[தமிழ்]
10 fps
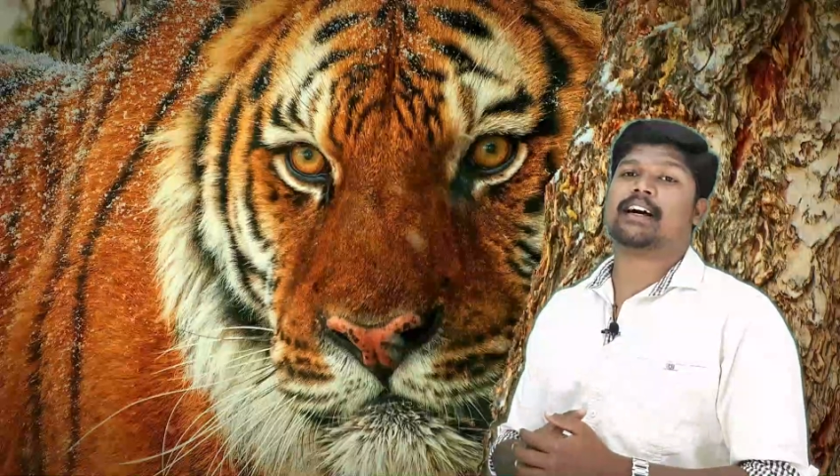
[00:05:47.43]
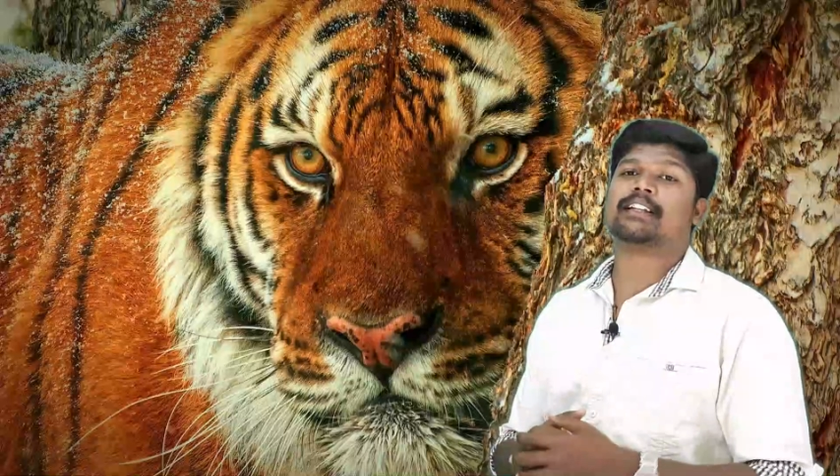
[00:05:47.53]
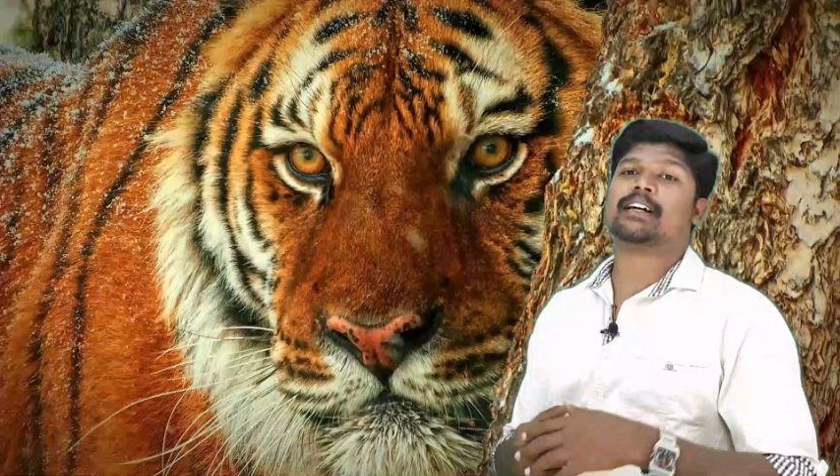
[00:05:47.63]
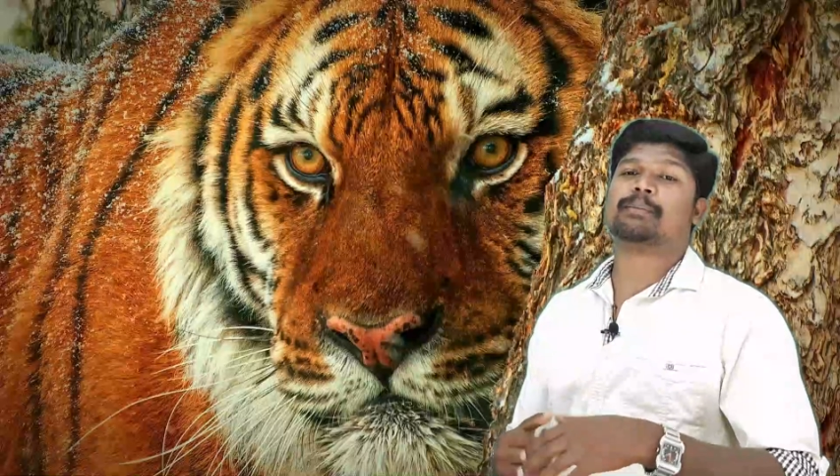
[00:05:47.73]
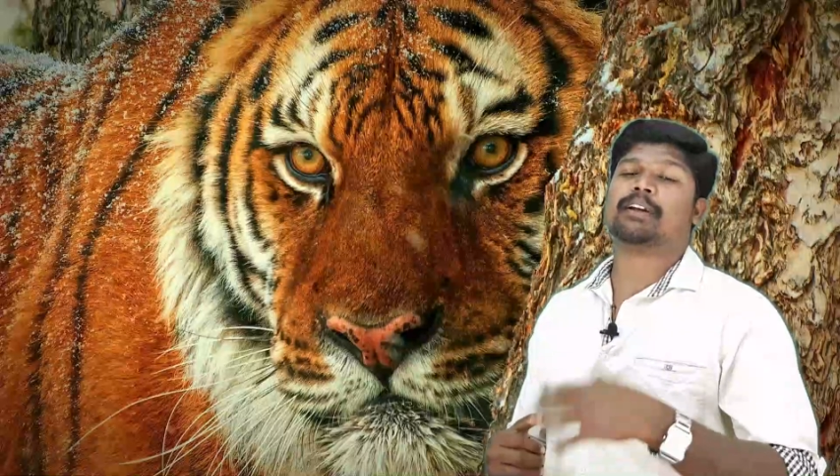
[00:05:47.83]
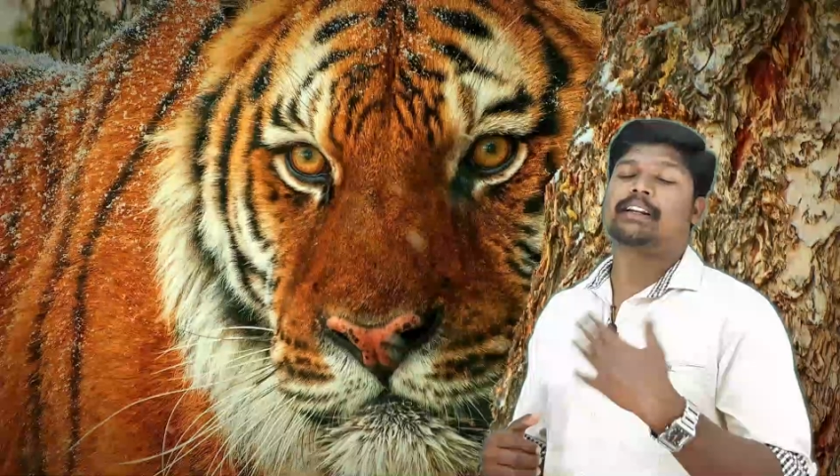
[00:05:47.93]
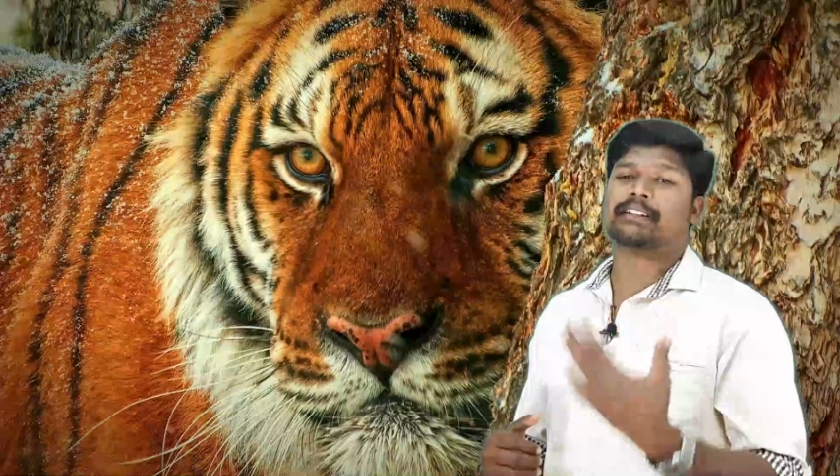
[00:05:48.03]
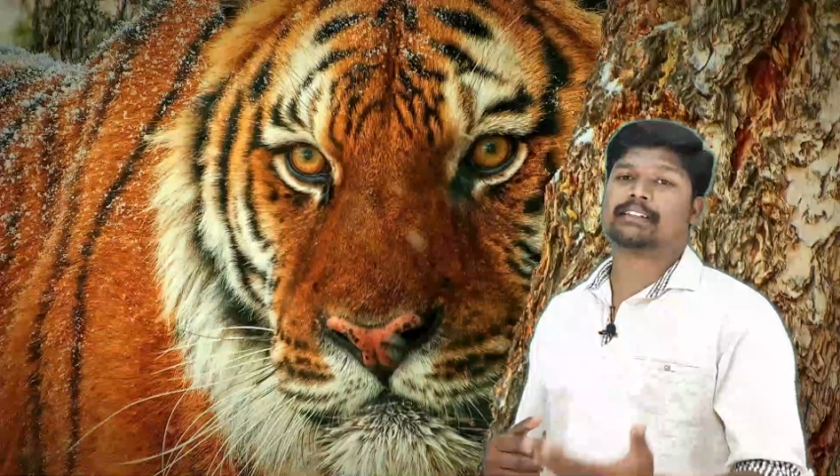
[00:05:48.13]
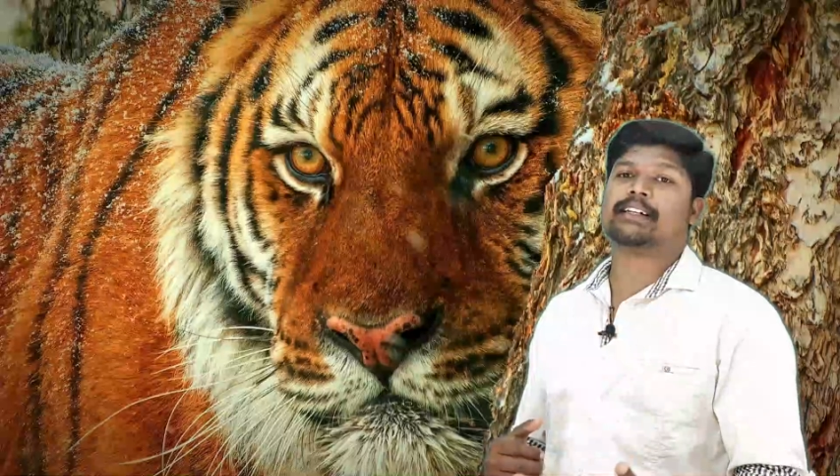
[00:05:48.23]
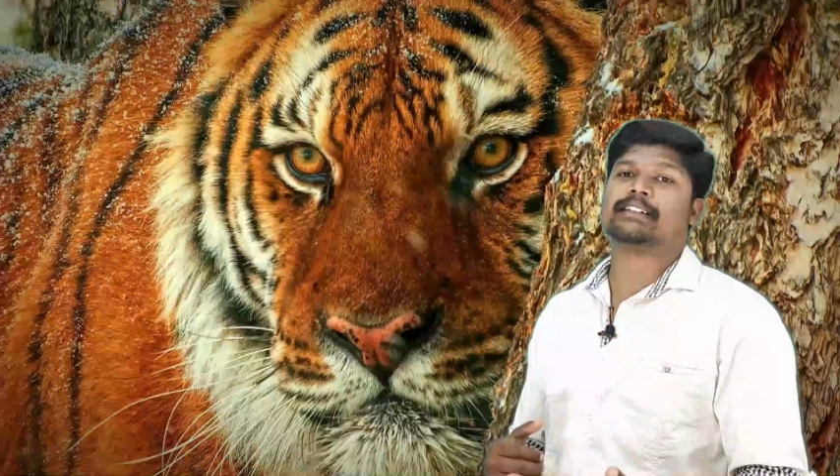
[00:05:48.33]
அதுக்கப்புறம்
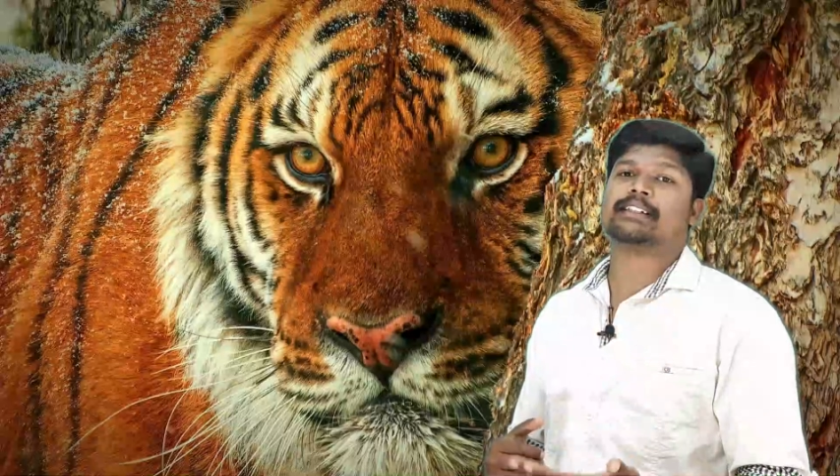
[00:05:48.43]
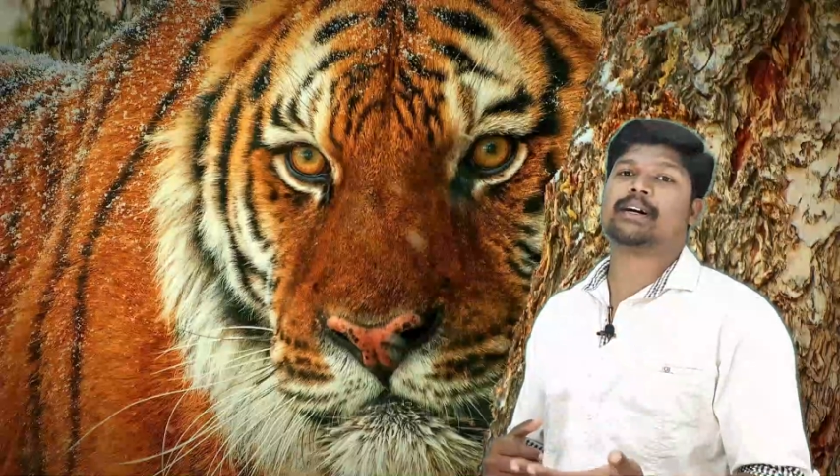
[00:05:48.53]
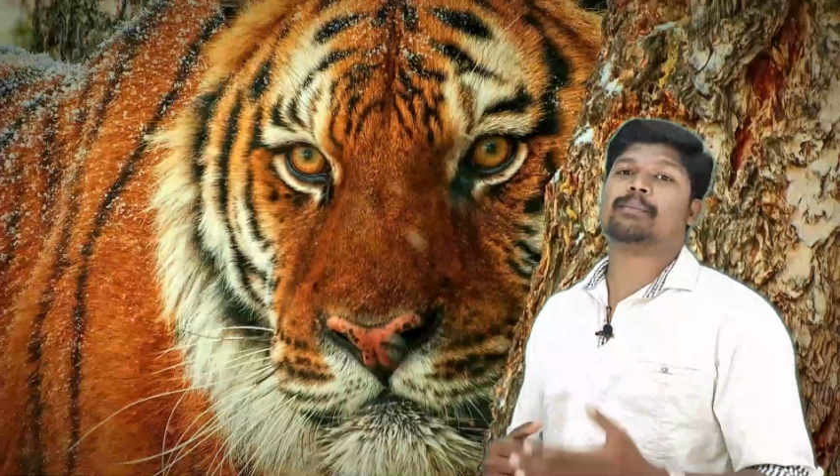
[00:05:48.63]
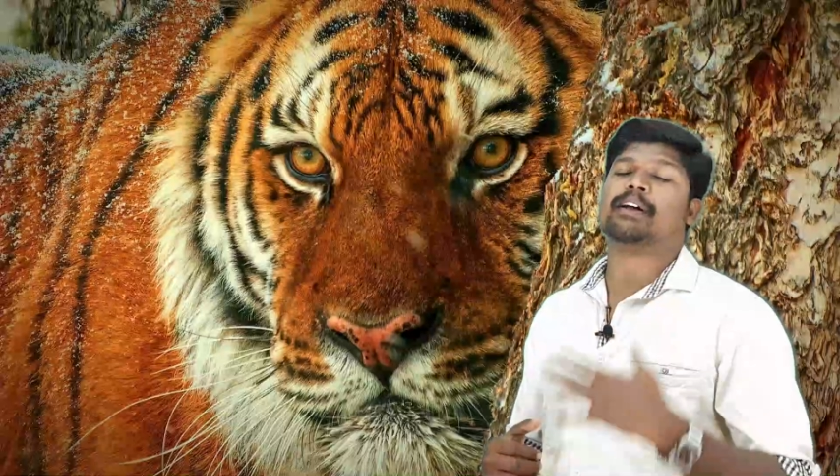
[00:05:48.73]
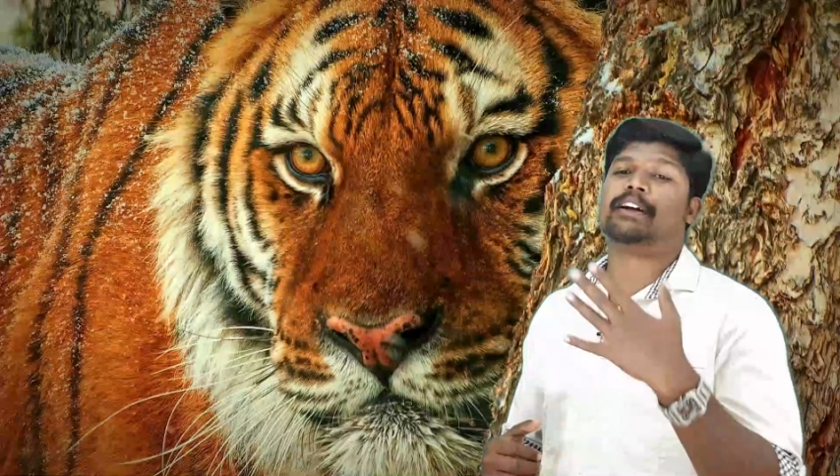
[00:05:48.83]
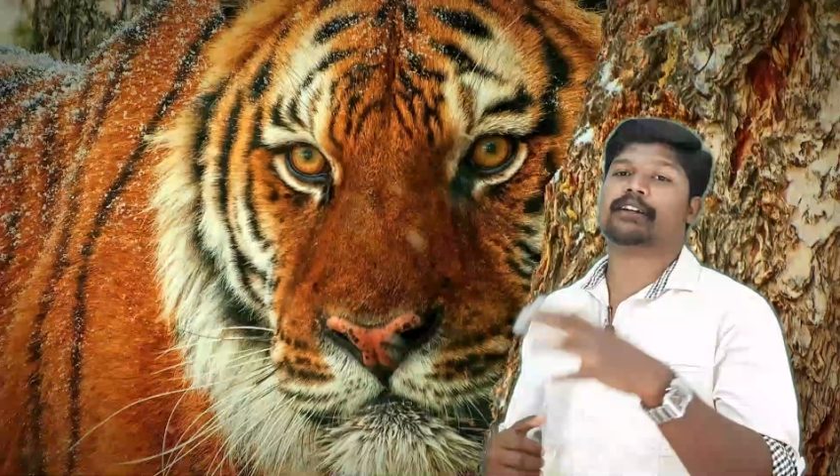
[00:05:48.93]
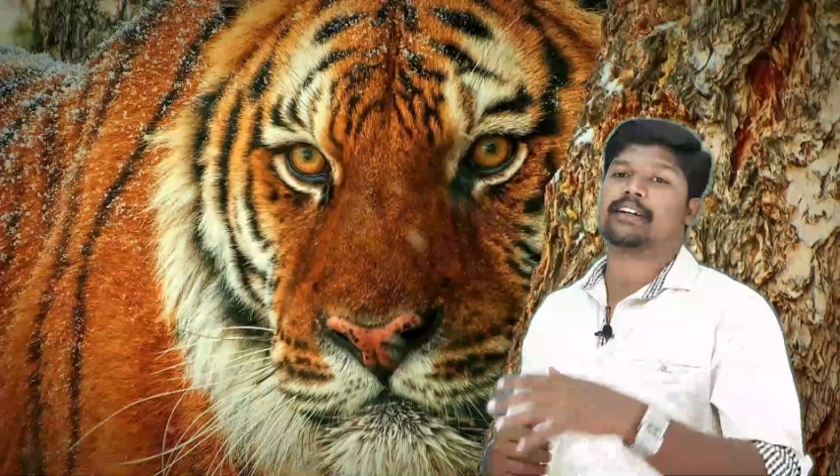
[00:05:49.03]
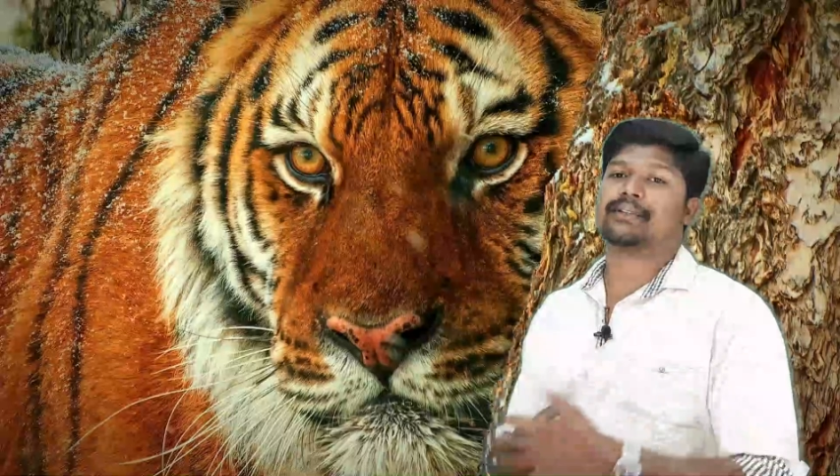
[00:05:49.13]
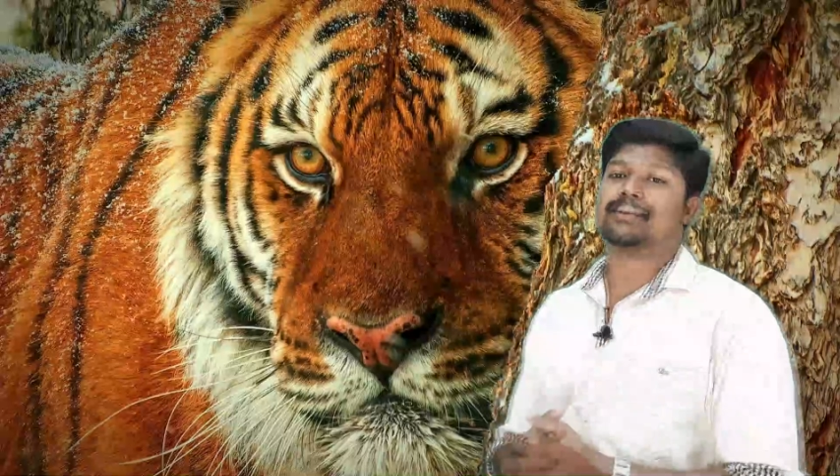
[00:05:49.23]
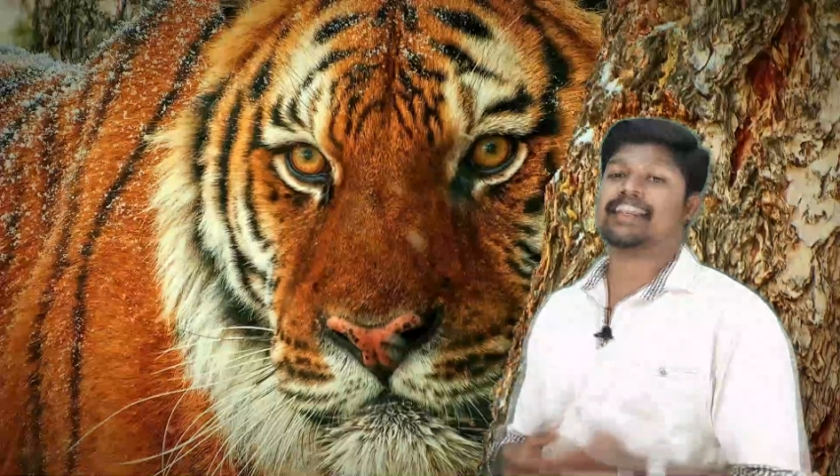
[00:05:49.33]
ரெஸ்ட் எடுத்துட்டு தான் மறுபடியும்
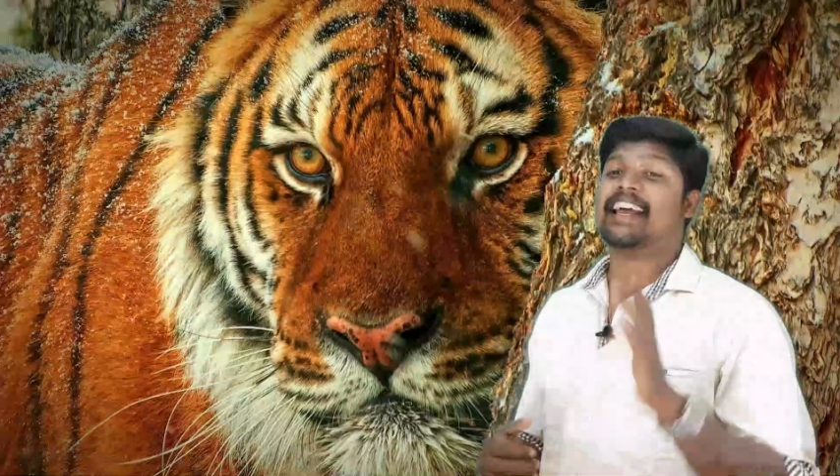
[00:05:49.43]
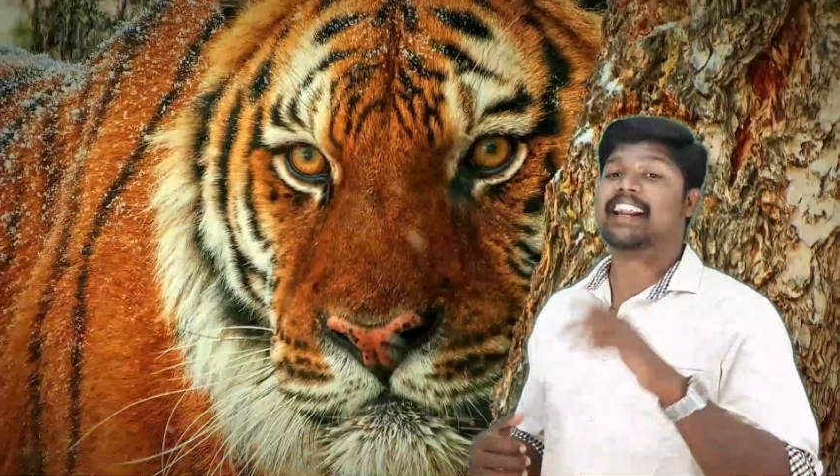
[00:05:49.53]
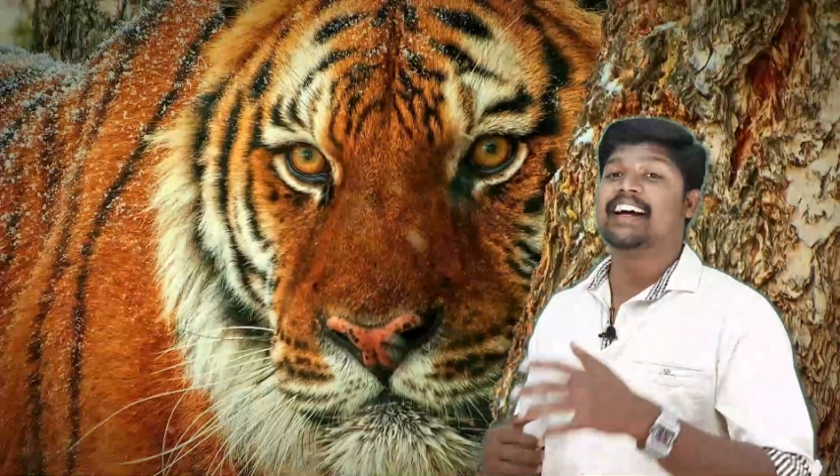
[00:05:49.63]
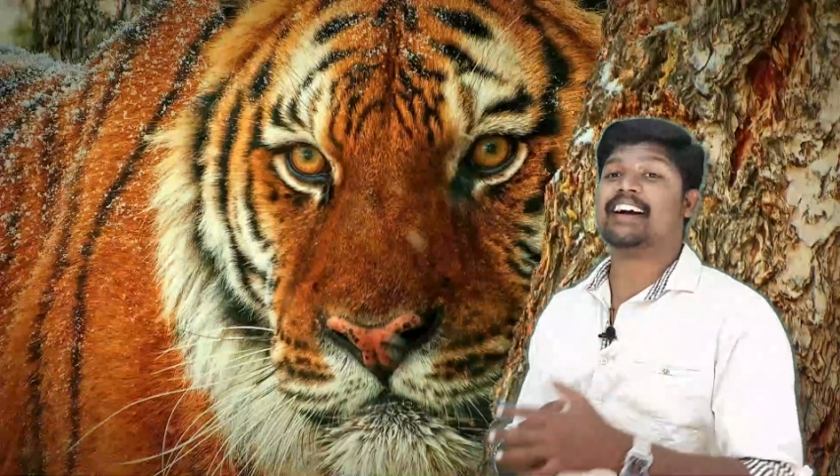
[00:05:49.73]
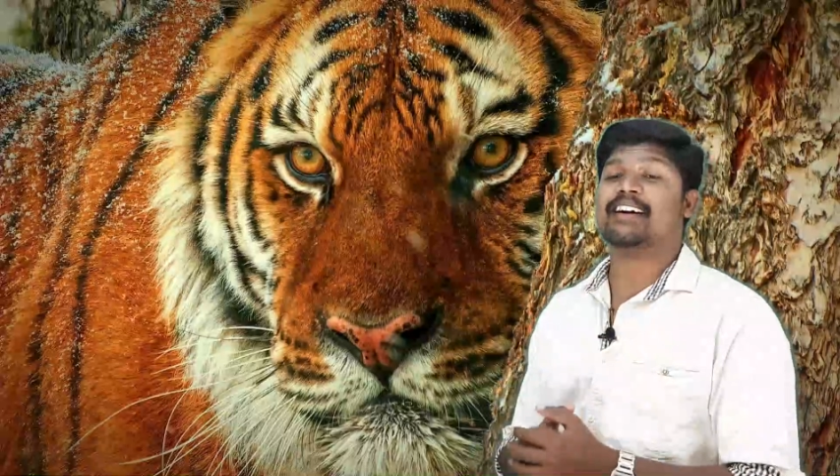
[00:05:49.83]
நடக்கும் ஏன்னா